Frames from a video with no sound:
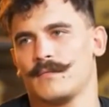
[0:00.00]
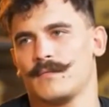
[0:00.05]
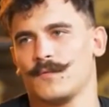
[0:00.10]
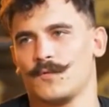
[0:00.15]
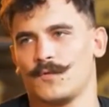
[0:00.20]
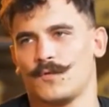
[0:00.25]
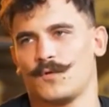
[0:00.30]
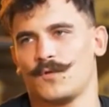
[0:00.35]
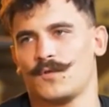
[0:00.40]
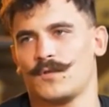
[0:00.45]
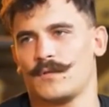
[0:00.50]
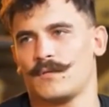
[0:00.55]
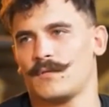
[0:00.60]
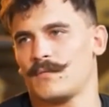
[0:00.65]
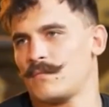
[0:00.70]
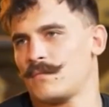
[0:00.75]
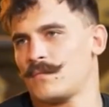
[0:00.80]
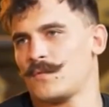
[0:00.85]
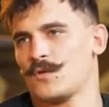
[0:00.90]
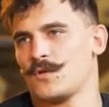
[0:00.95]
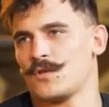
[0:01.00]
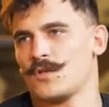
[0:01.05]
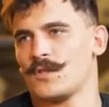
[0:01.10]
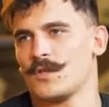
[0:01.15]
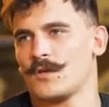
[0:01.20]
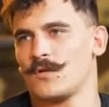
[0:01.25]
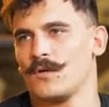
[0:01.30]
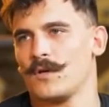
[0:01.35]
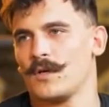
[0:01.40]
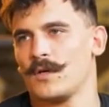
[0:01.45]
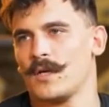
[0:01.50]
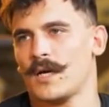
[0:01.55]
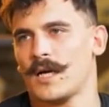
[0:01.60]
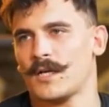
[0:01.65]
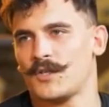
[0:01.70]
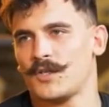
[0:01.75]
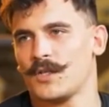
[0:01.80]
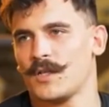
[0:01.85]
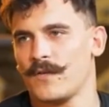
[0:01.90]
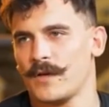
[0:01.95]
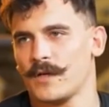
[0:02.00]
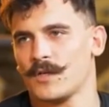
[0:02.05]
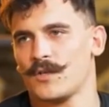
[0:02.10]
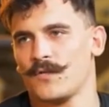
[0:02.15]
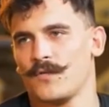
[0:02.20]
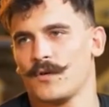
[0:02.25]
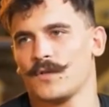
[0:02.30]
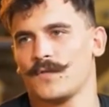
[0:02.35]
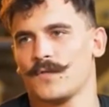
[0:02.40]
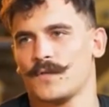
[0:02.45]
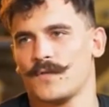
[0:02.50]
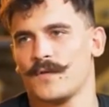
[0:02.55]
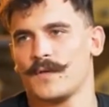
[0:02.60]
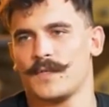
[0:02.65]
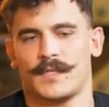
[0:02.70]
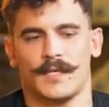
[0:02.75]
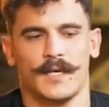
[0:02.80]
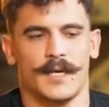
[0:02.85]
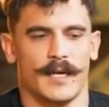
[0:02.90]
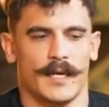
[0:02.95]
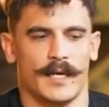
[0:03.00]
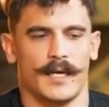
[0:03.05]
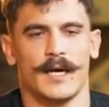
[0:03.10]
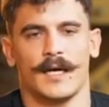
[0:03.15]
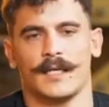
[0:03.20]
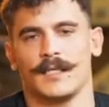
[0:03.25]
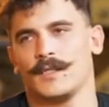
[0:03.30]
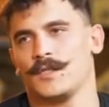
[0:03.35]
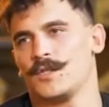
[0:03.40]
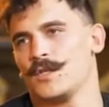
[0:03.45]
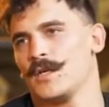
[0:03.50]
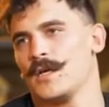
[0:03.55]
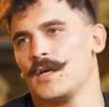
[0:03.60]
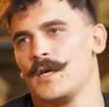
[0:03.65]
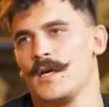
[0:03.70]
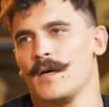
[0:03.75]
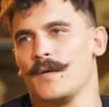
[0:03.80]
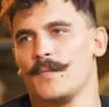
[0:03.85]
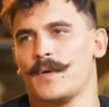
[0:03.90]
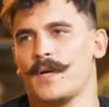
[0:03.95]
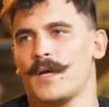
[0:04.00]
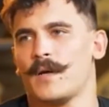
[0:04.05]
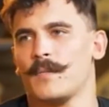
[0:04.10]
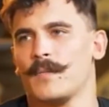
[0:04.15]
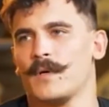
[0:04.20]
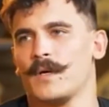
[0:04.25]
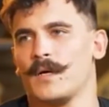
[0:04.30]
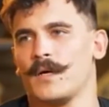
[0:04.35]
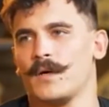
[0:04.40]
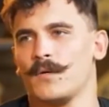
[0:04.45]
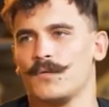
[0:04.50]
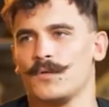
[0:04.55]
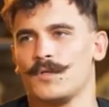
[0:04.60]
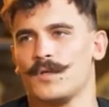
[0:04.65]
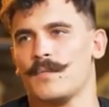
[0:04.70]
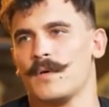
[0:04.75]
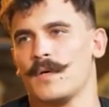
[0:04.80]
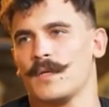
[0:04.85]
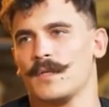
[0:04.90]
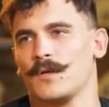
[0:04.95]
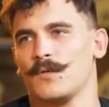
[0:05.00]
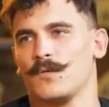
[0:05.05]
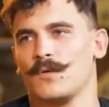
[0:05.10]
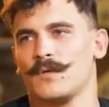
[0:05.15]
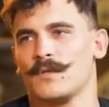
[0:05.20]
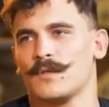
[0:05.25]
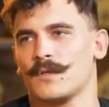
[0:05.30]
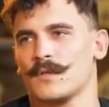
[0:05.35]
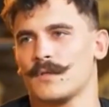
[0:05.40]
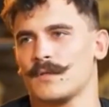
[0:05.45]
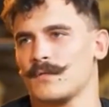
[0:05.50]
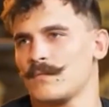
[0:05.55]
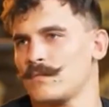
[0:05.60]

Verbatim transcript: Ну, то есть тоже такое. А человек живет в своей стране и гадит же прямо у себя на улице.